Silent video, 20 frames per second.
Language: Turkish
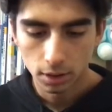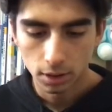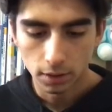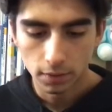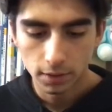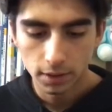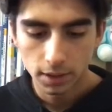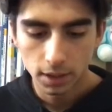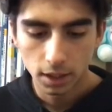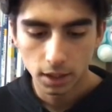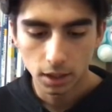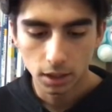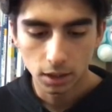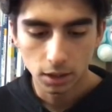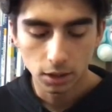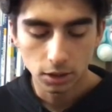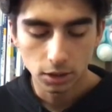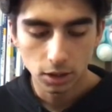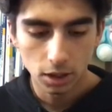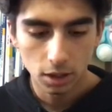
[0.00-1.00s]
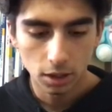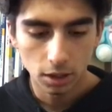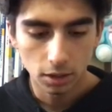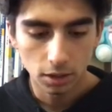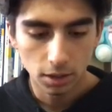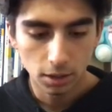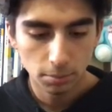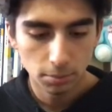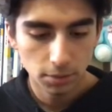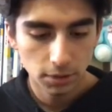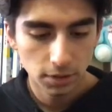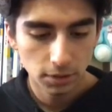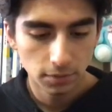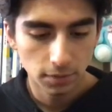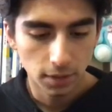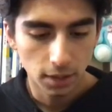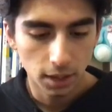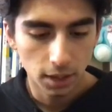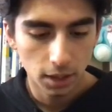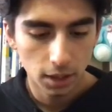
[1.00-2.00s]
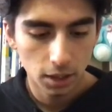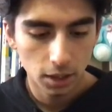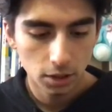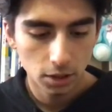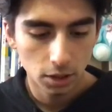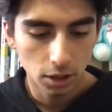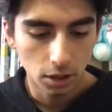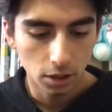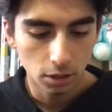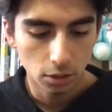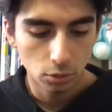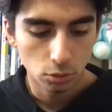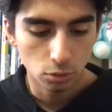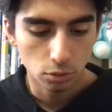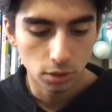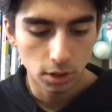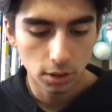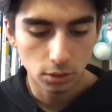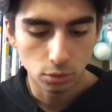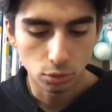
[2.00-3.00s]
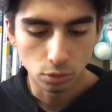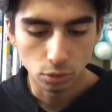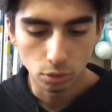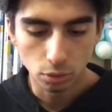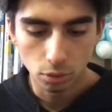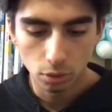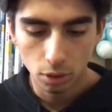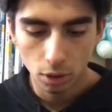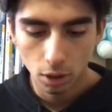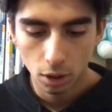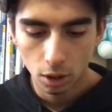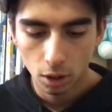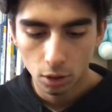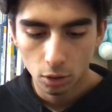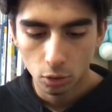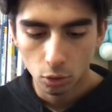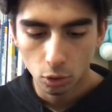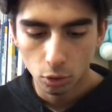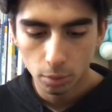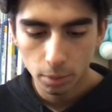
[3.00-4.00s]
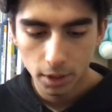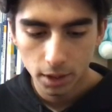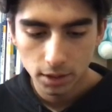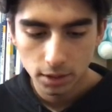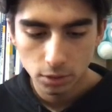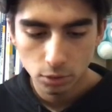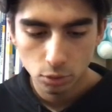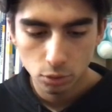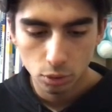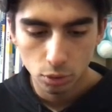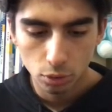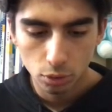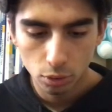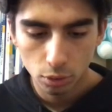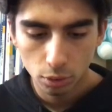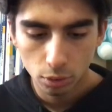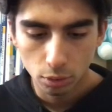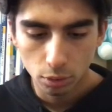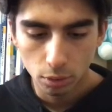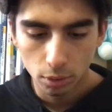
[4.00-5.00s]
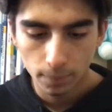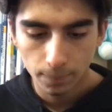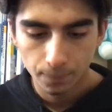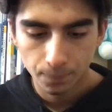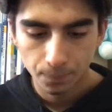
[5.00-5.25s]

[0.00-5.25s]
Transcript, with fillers: Evet arkadaşlar adam bizi felaket şekilde tuzağa düşürdü. O birazcık kötü oldu.